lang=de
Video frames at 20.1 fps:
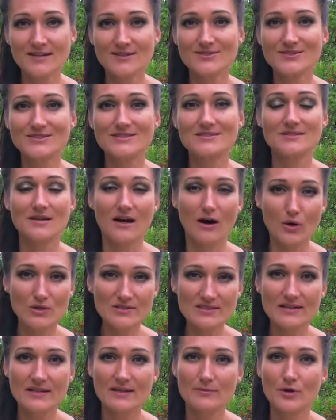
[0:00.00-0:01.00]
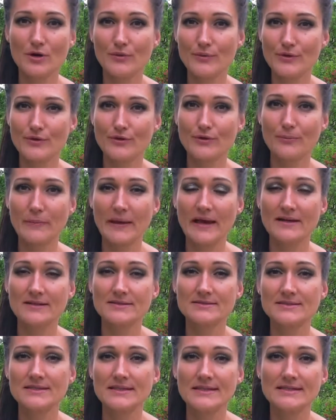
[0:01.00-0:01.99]
Und außerdem habe ich dann
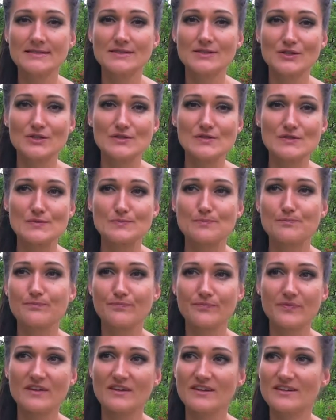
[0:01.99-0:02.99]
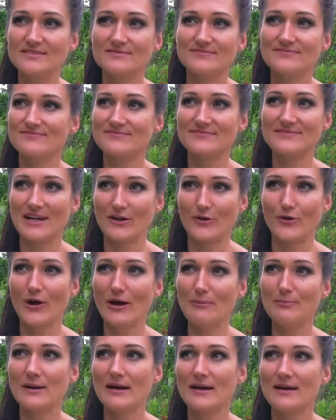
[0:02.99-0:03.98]
gemerkt, dass der
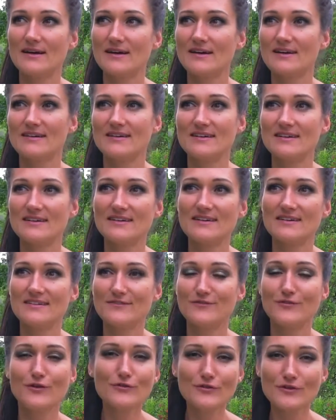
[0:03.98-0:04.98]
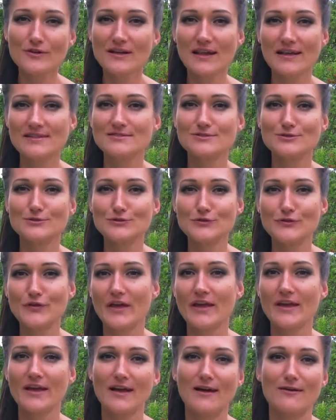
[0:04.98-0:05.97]
Körper viel, viel
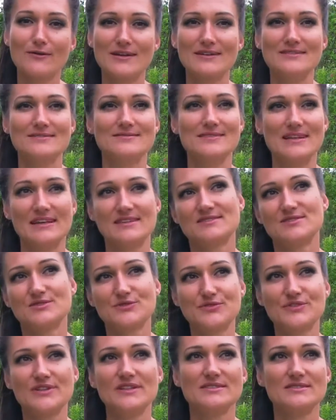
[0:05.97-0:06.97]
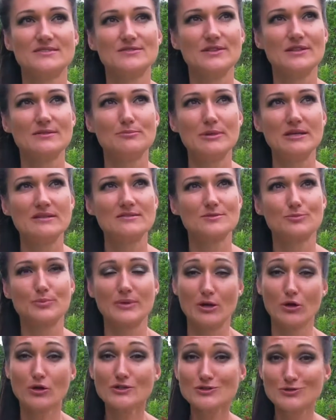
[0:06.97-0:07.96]
leistungsfähiger oder leistungsfähig ist vielleicht
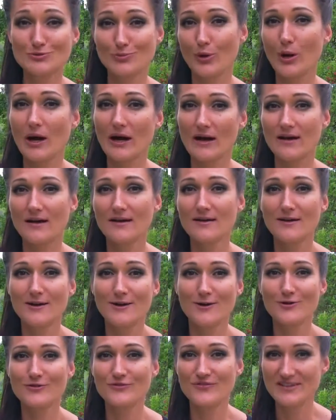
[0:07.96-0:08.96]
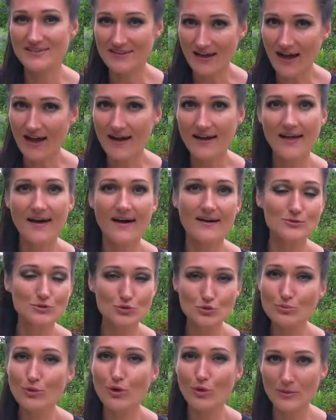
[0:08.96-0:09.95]
belastbarer und vitaler
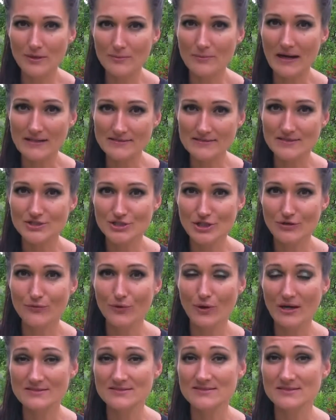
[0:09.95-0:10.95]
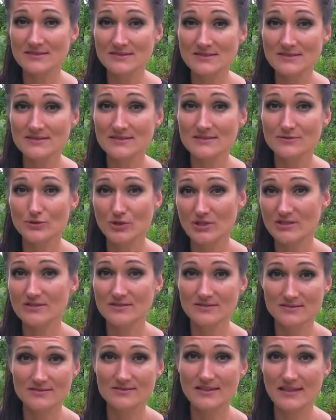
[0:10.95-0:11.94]
und unproblematischer worden ist durch
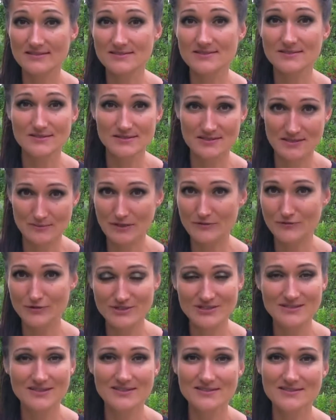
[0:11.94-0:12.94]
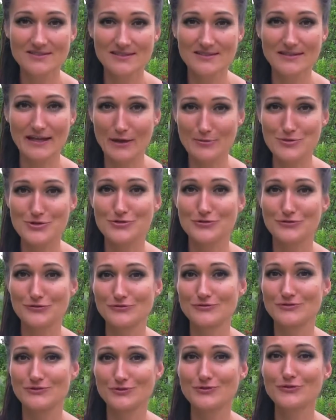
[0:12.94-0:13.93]
das, dass ich ihm einfach den richtigen Treibstoff
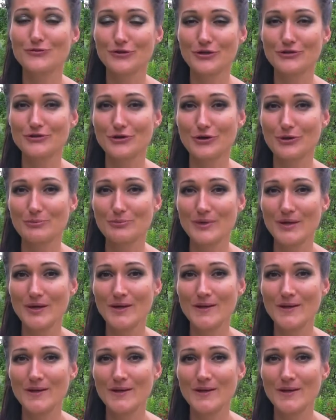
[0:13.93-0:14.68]
zugeführt habe.